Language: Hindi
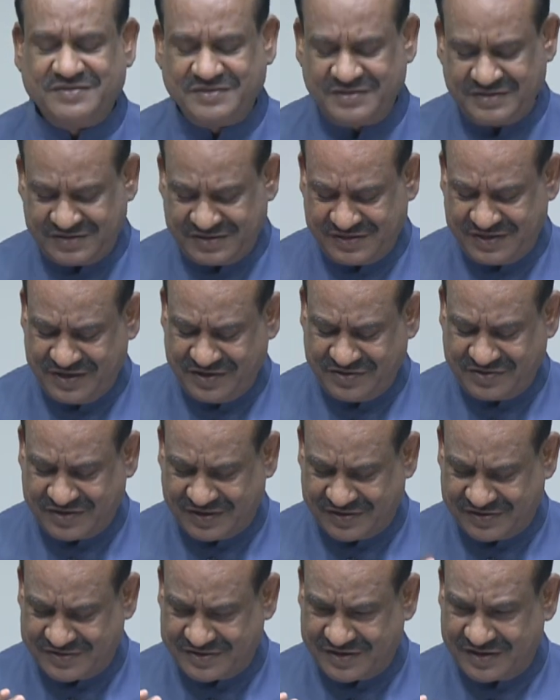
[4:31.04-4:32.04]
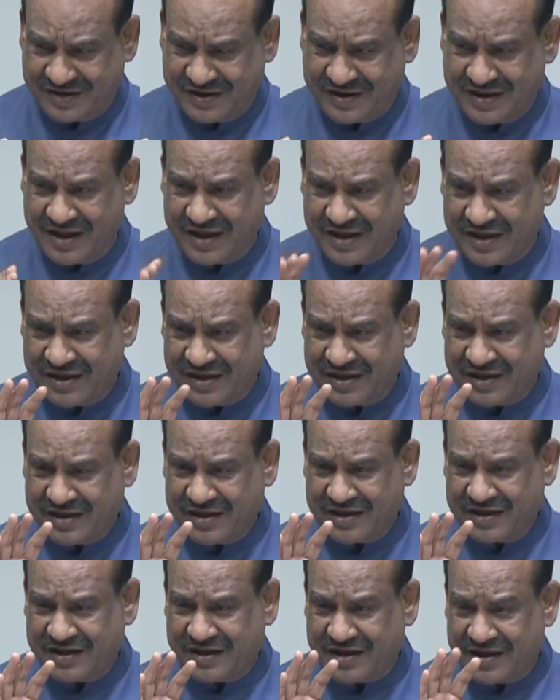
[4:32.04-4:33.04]
जिसकी जनसंख्या
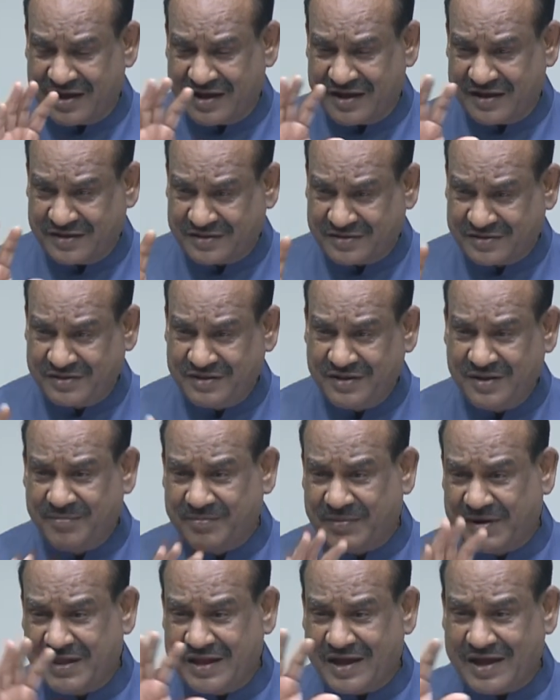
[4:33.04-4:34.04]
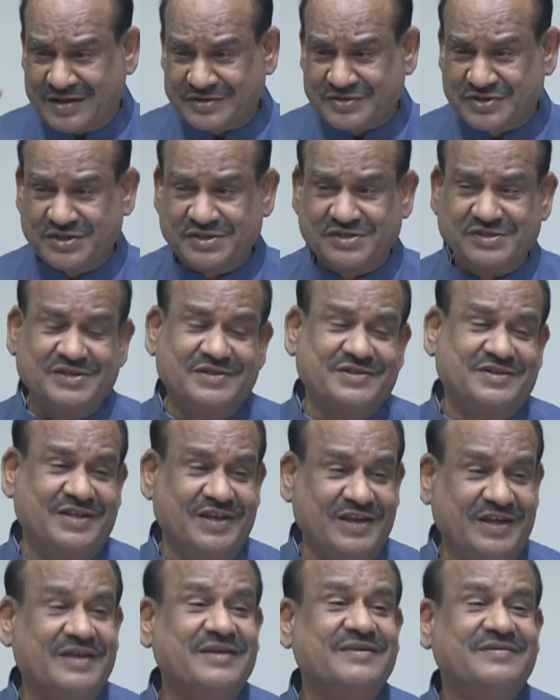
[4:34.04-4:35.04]
इतनी बड़ी अशिक्षित
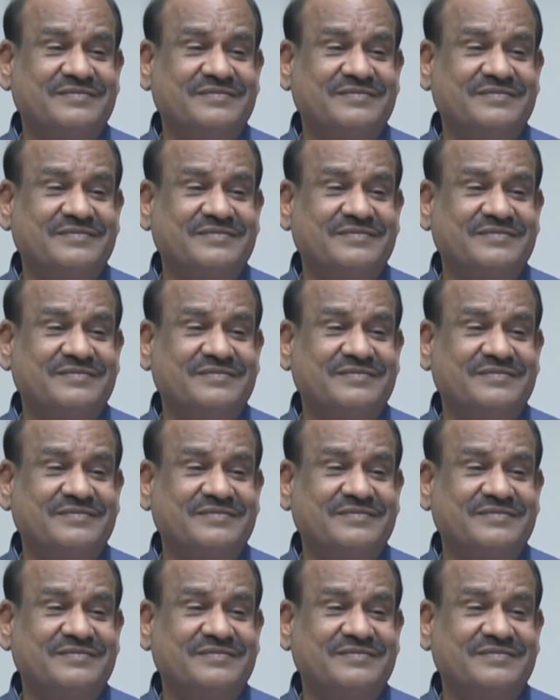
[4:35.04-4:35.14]
थी